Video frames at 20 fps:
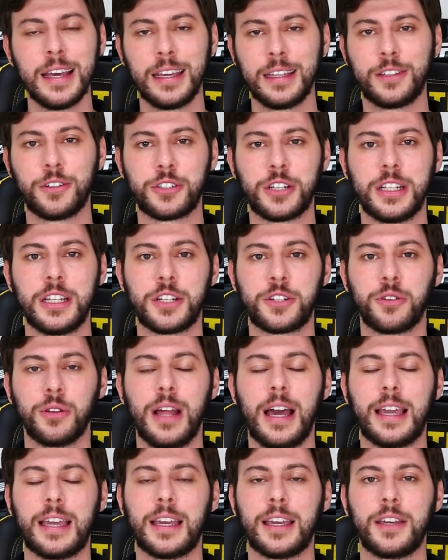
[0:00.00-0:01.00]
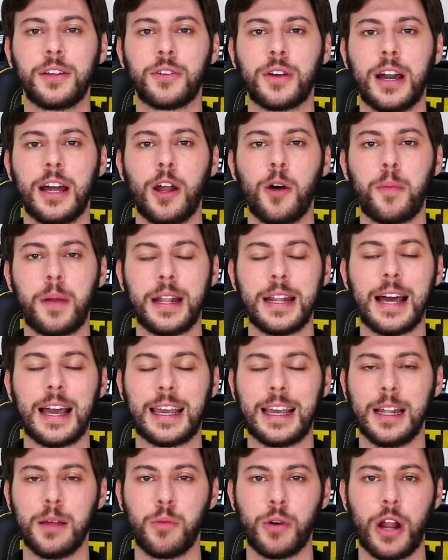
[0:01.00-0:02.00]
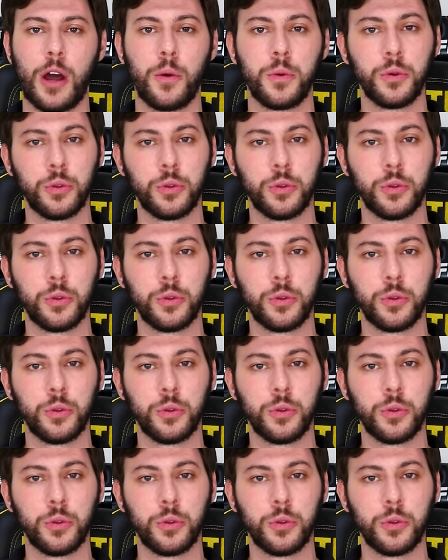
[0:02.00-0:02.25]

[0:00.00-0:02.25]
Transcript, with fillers: Então já deixa o like aqui no canal para dar aquela moral,